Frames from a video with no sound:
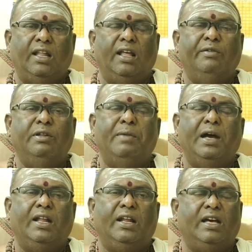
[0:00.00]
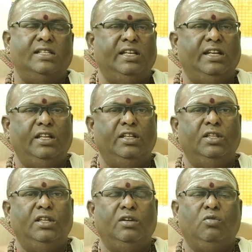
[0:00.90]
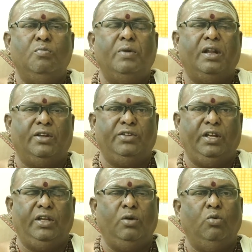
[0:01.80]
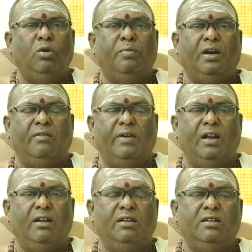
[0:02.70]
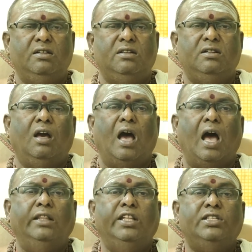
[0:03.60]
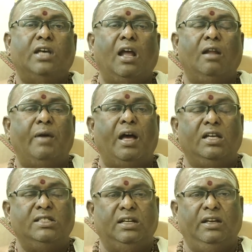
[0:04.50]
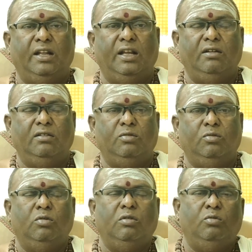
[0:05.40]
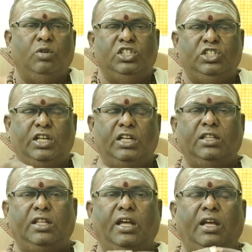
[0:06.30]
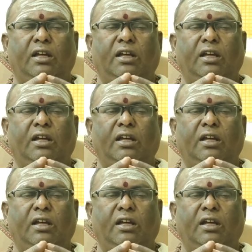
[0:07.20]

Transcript: அதாவது மகர ராசியிலிருந்து கும்பராசிக்கு குரு பகவான் அதிசாரமாக செல்கிறார் ஒரு சிறந்த